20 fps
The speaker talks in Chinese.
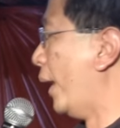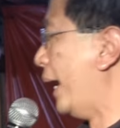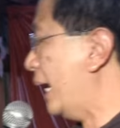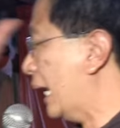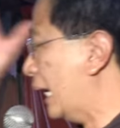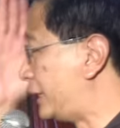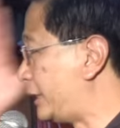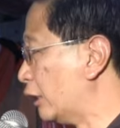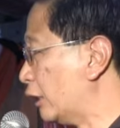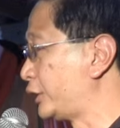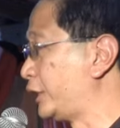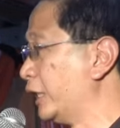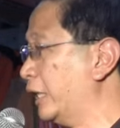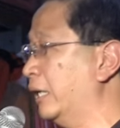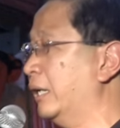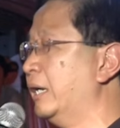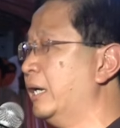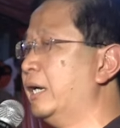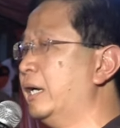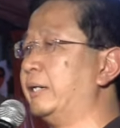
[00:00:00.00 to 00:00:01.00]
为了就
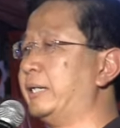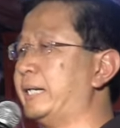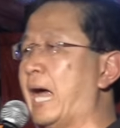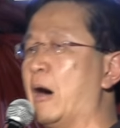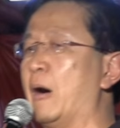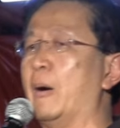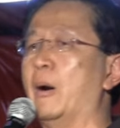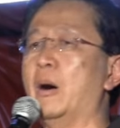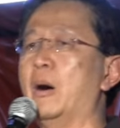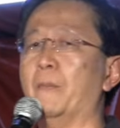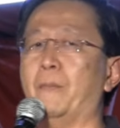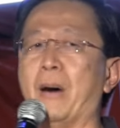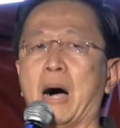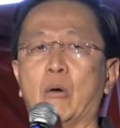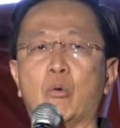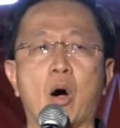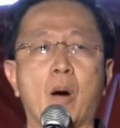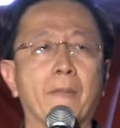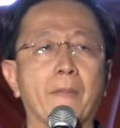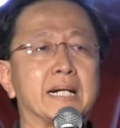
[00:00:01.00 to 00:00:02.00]
是要
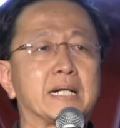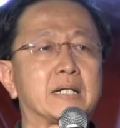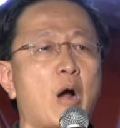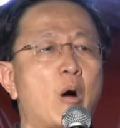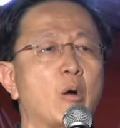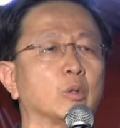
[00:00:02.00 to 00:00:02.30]
把我们